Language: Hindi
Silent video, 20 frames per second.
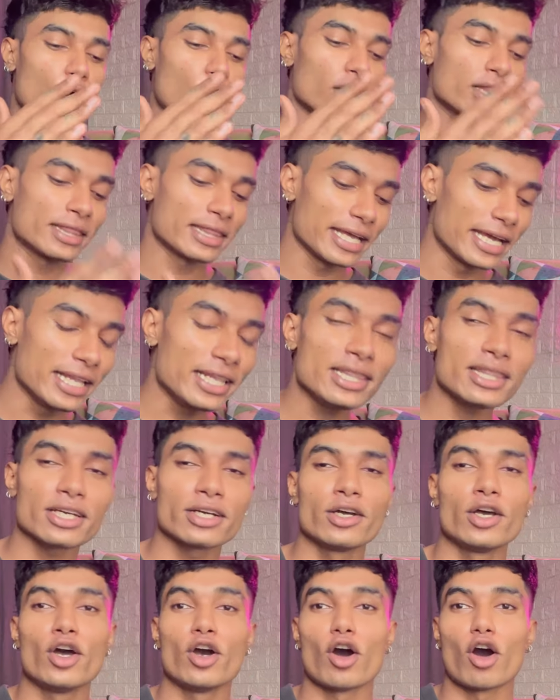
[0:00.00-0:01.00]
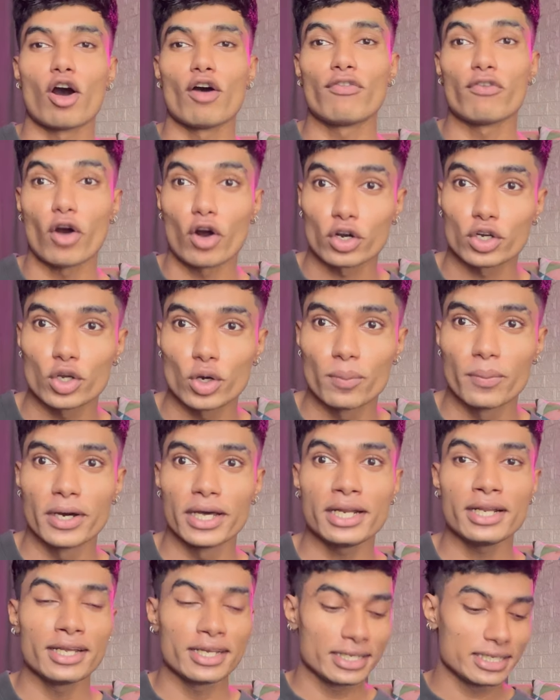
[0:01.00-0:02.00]
और टेंथ ऑफ
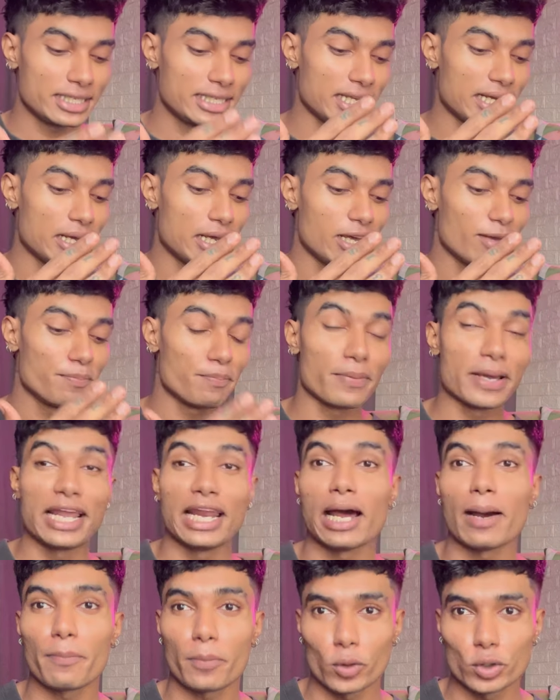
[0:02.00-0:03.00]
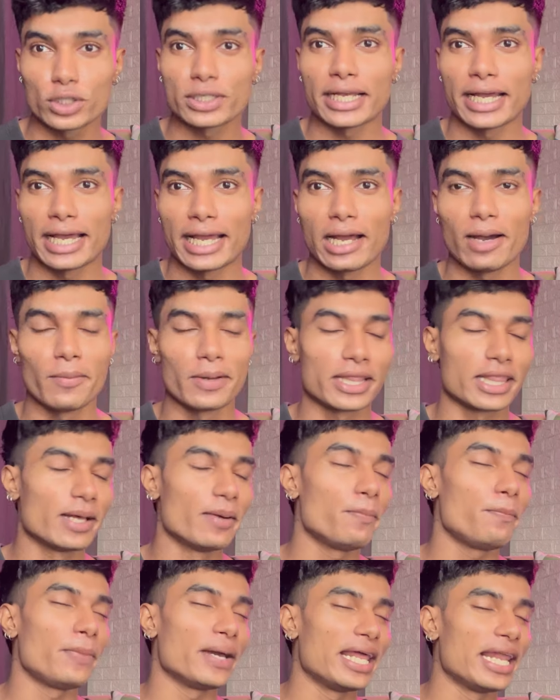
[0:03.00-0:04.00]
अक्टूबर से पहला पोस्ट आएगा
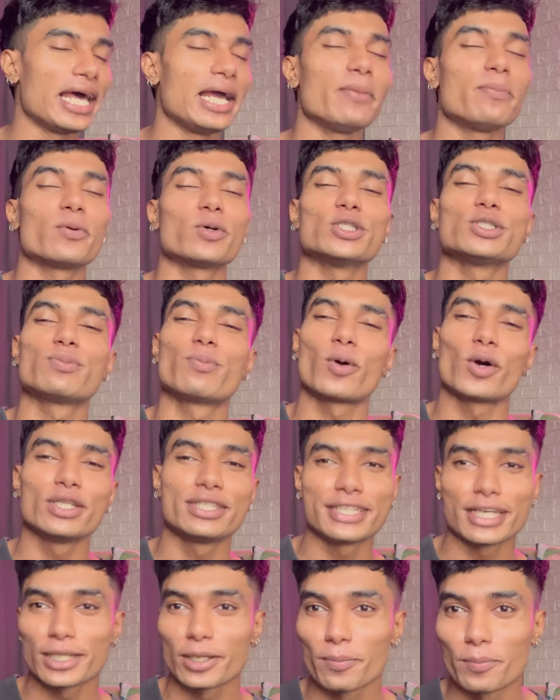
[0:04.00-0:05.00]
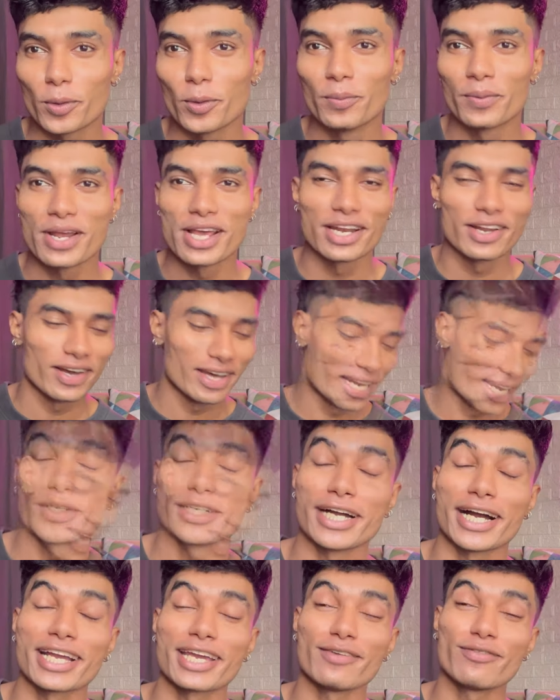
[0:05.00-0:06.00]
मतलब पहला ही पोस्ट बहुत ज़्यादा बूम रहने वाला है so, तो
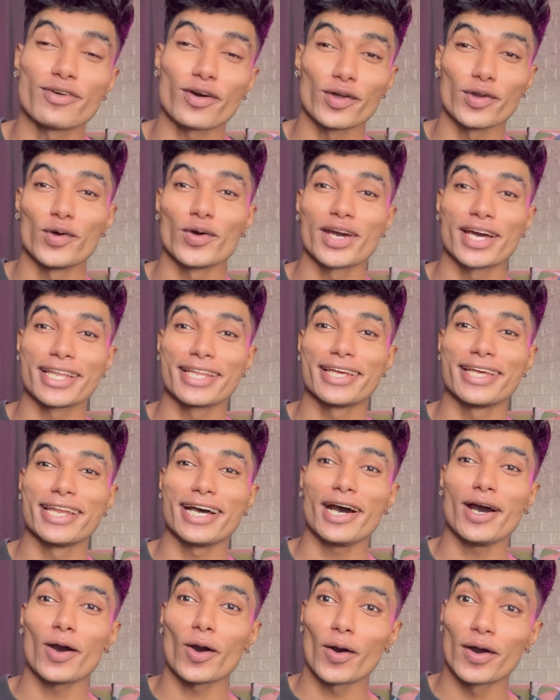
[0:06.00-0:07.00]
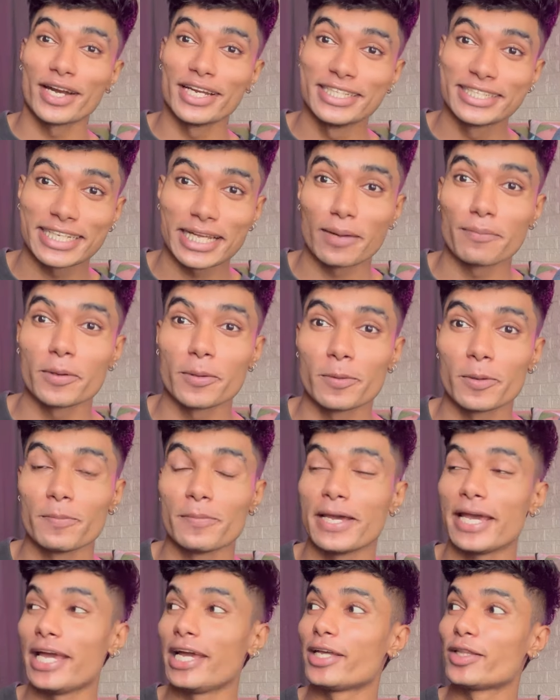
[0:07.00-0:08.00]
जाके फॉलो कर देना और इंस्टा पे भी
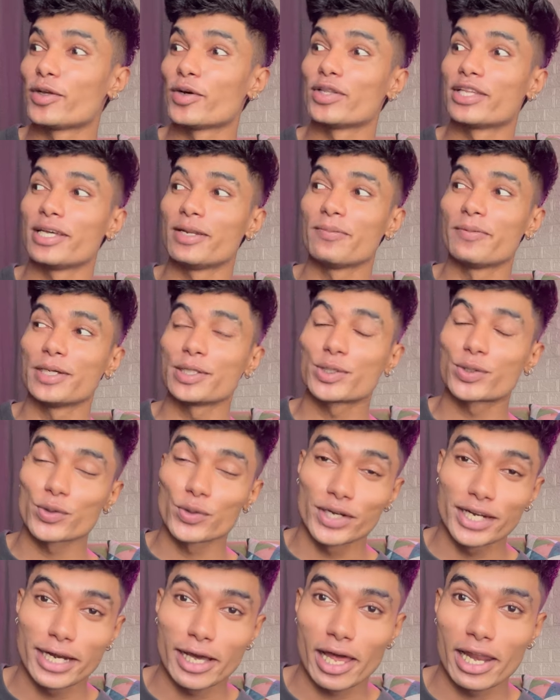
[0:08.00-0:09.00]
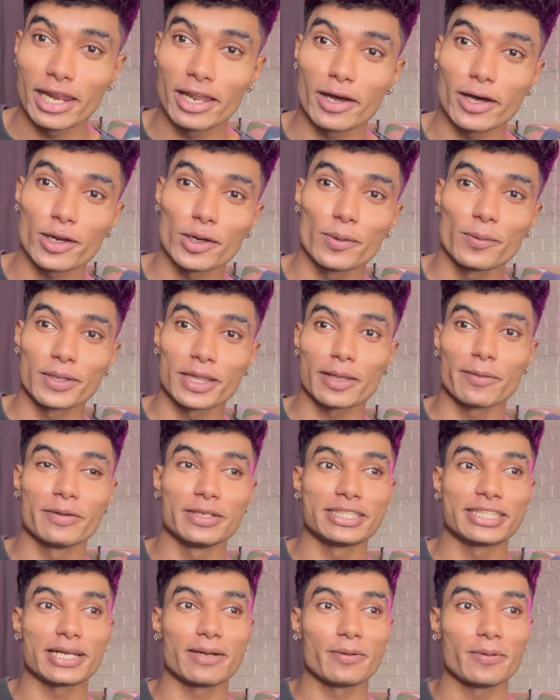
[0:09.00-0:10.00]
मैं एक दो दिन में स्टोरी डालने वाला हूँ मतलब
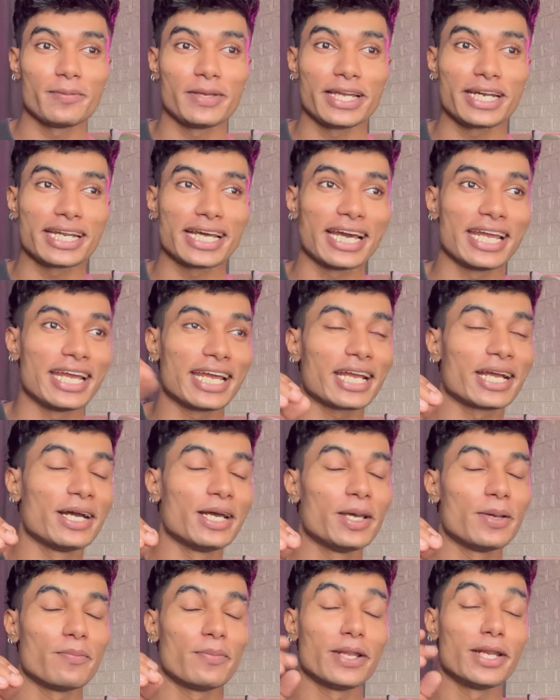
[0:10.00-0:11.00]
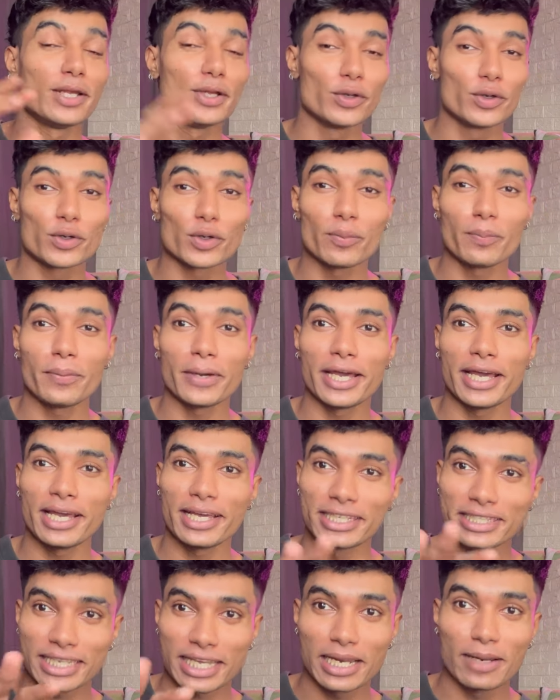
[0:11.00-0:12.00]
इंस्टा पे भी एक डायरेक्ट पहले यूट्यूब पे
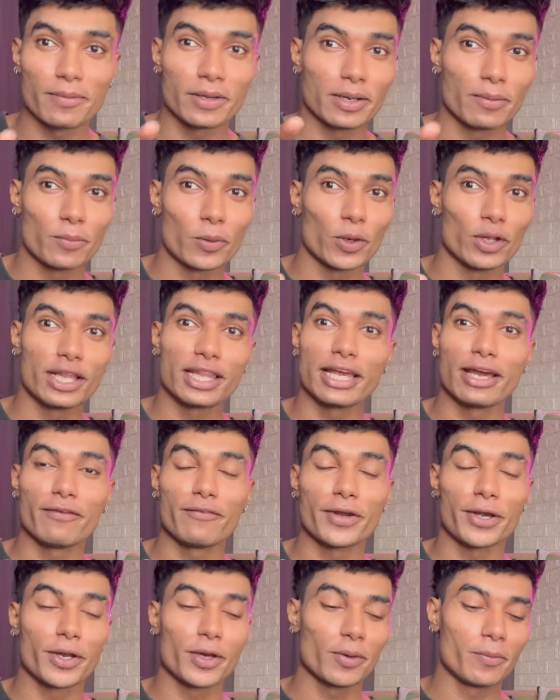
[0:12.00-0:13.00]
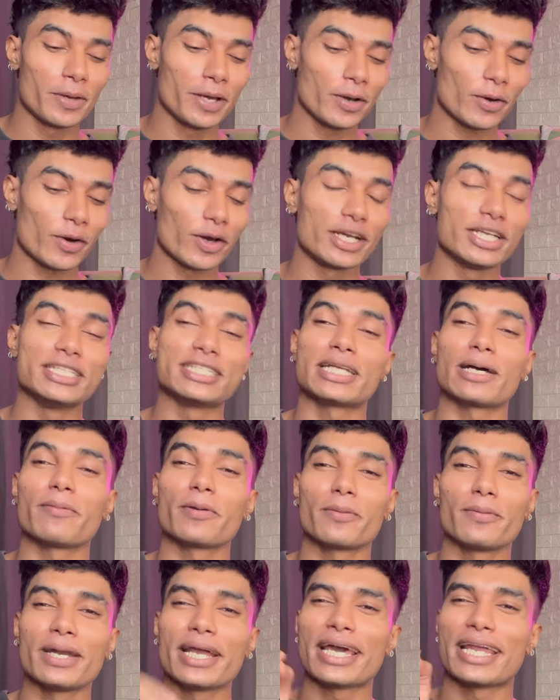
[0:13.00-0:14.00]
इसके लिए मैंने बोल दिया वीडियो में और इंस्टा
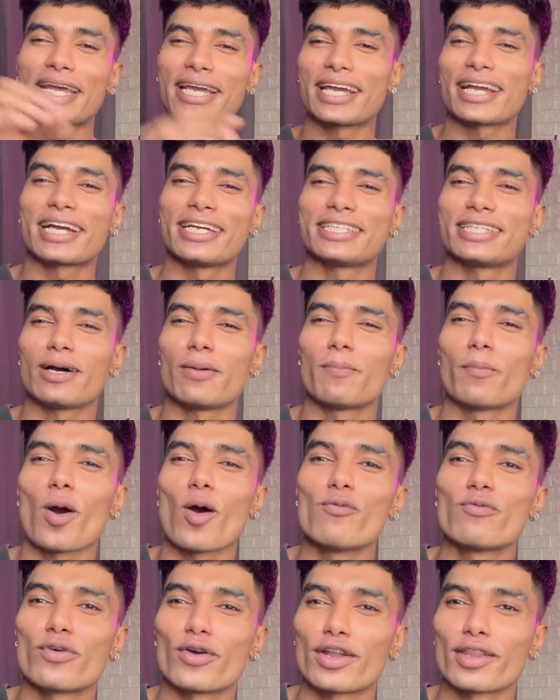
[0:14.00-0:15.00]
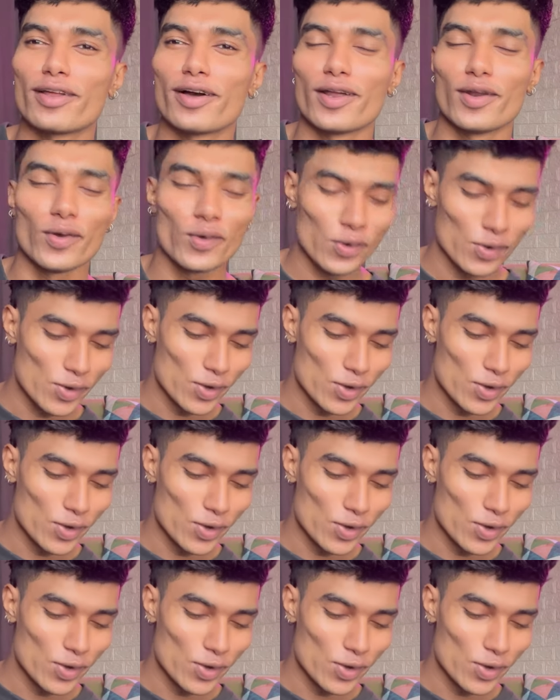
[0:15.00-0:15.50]
पे भी डायरेक्ट कैसे आप बॉम्ब फोड़ने वालों